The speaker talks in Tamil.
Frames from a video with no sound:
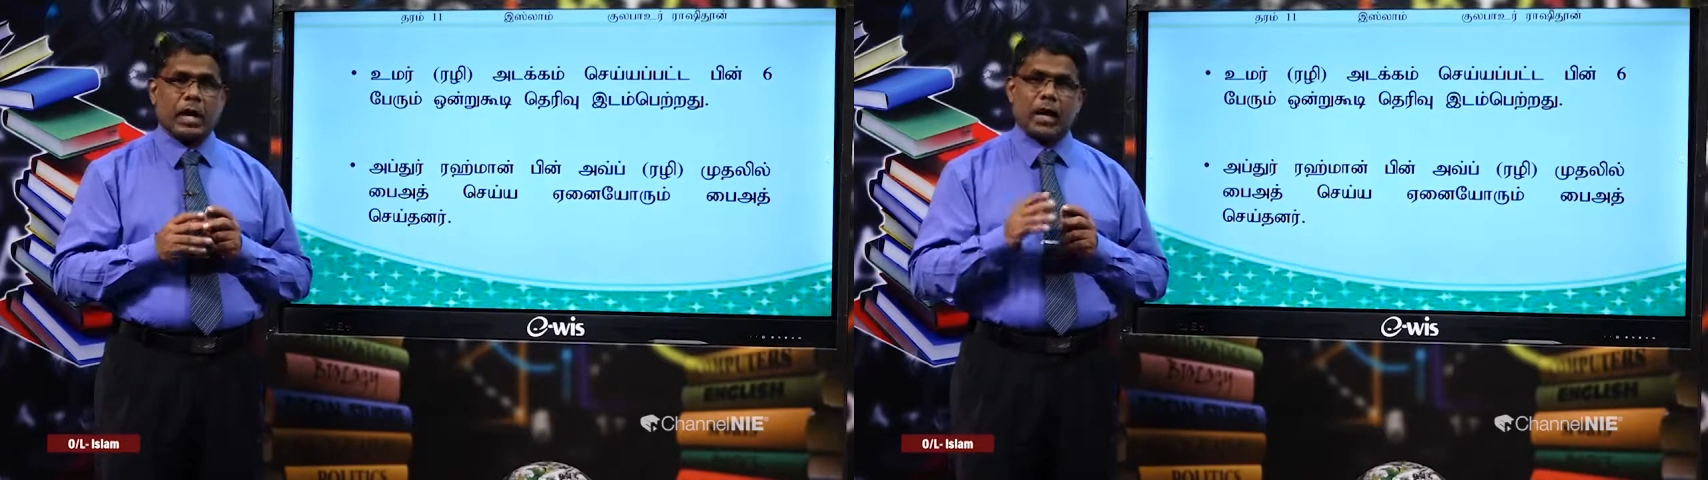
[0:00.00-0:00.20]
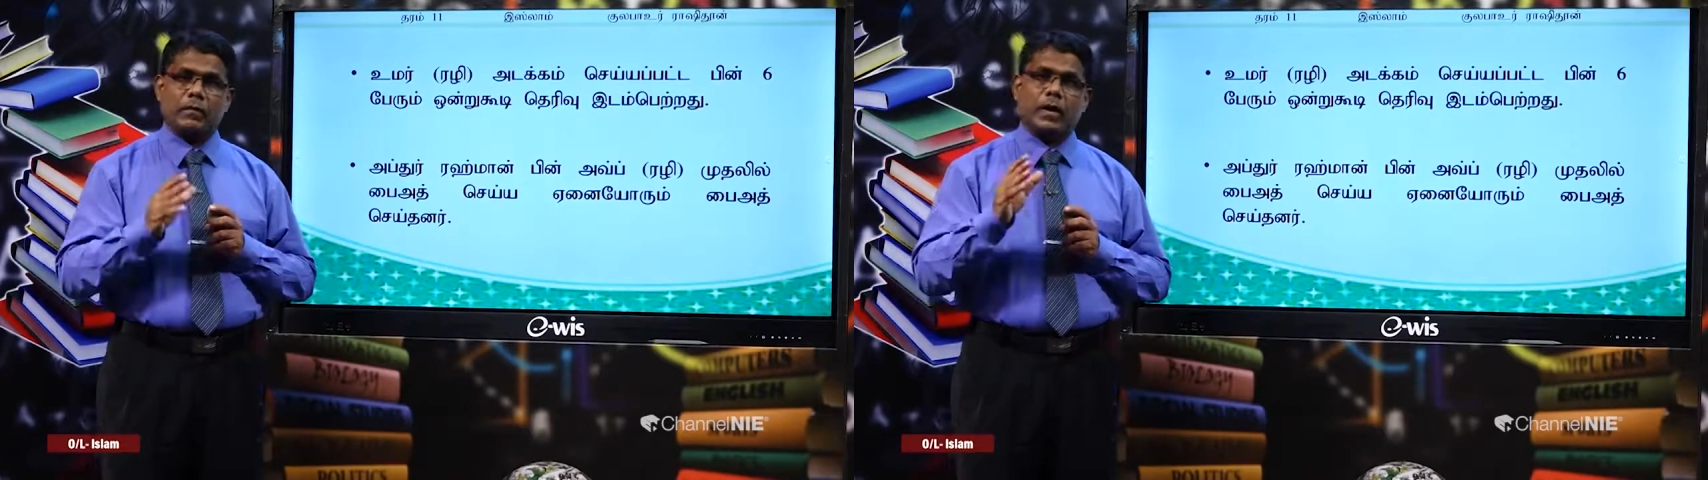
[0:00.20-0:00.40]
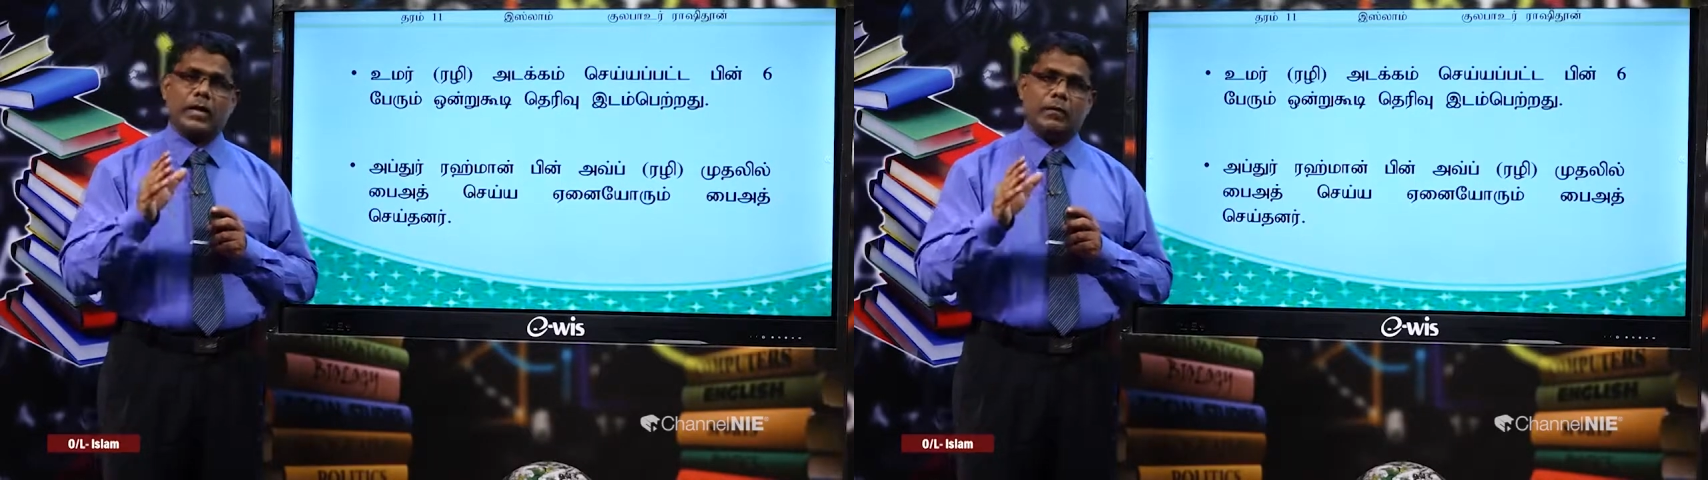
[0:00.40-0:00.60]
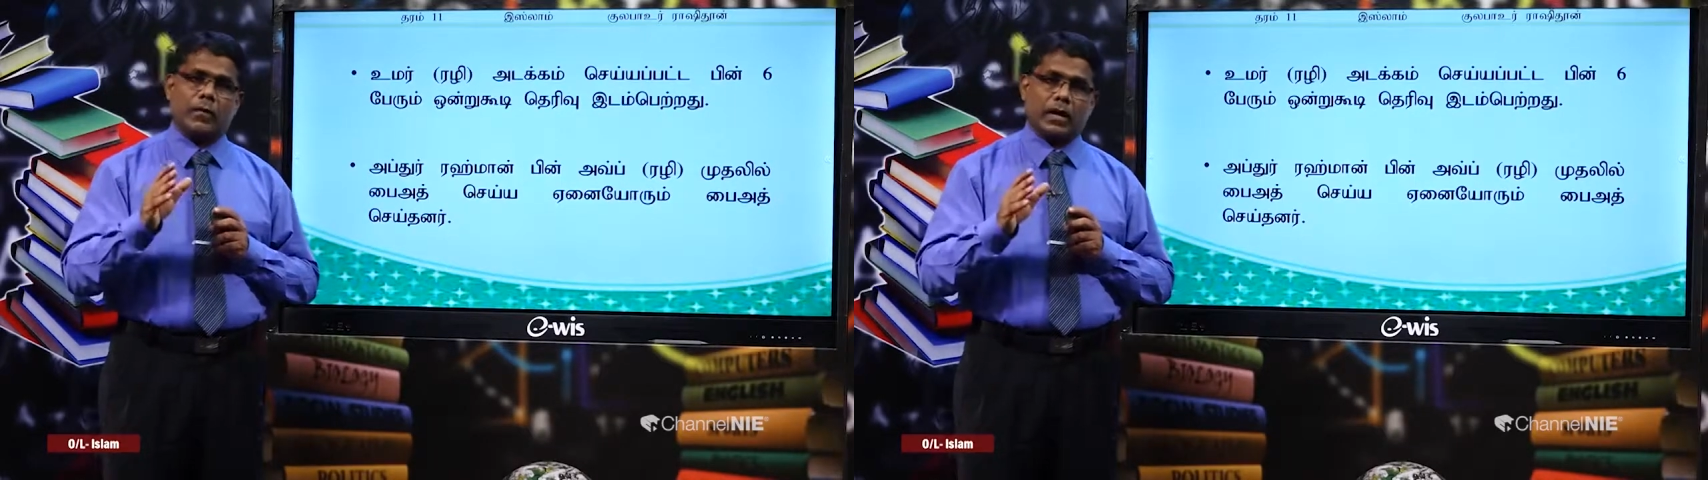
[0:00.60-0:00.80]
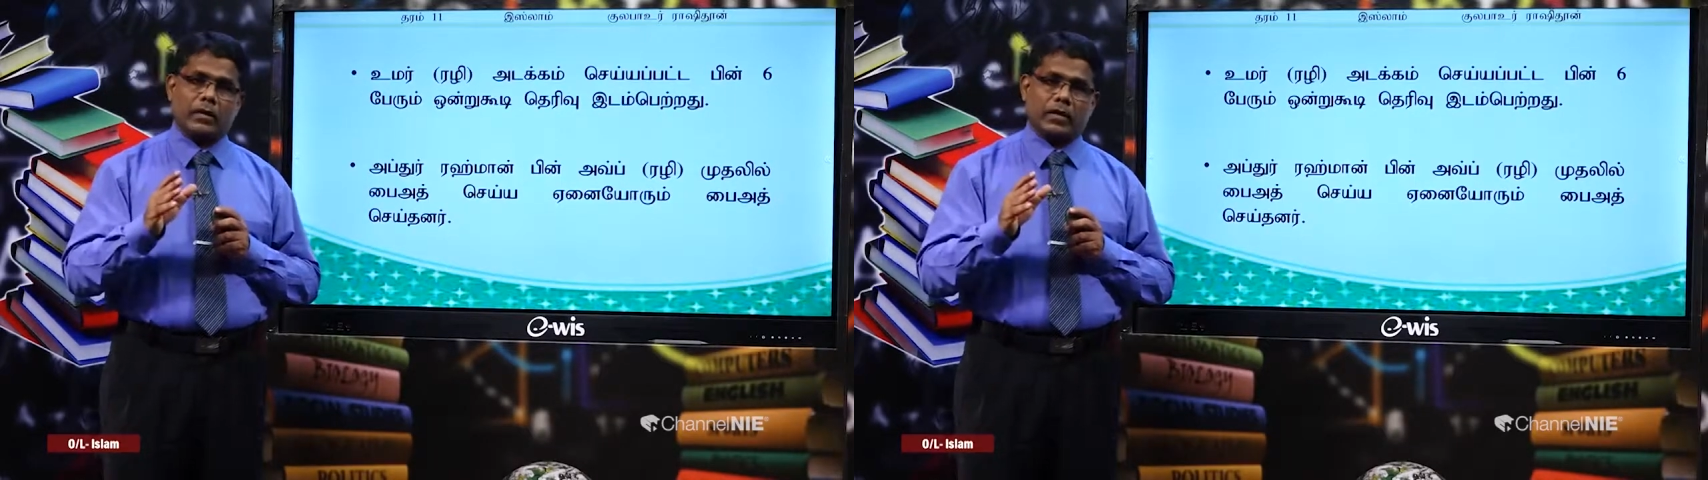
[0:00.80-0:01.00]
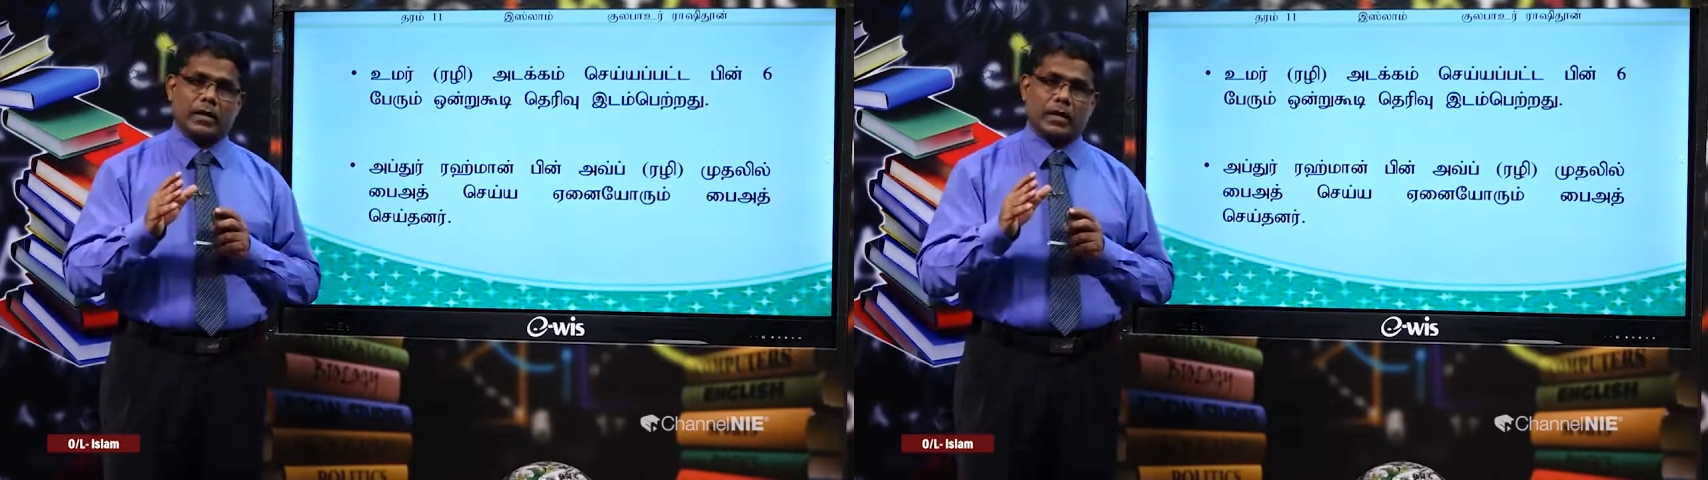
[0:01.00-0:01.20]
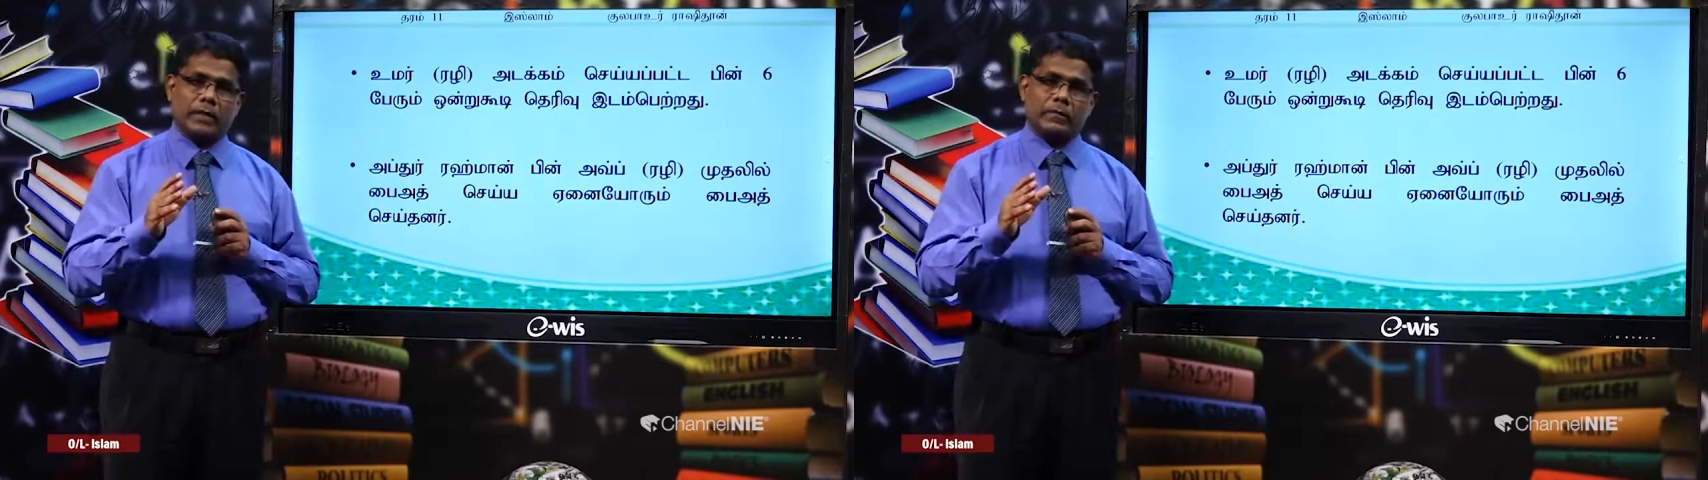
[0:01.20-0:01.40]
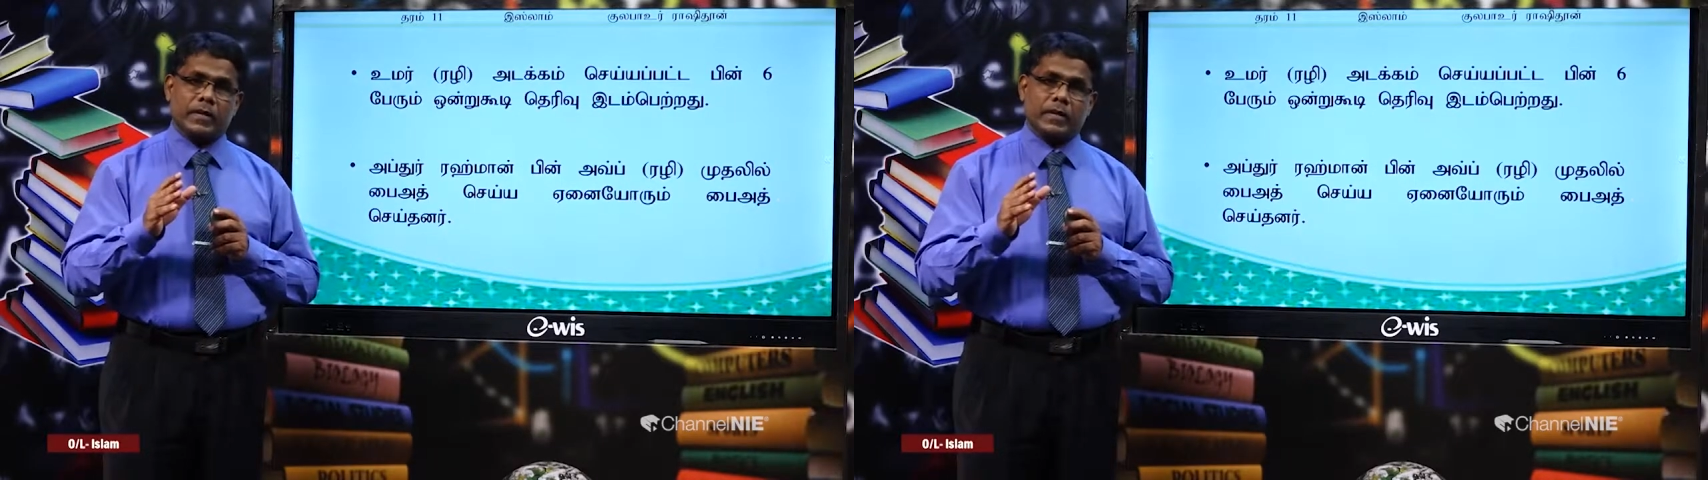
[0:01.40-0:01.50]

அன்பாந்த மாணவர்களே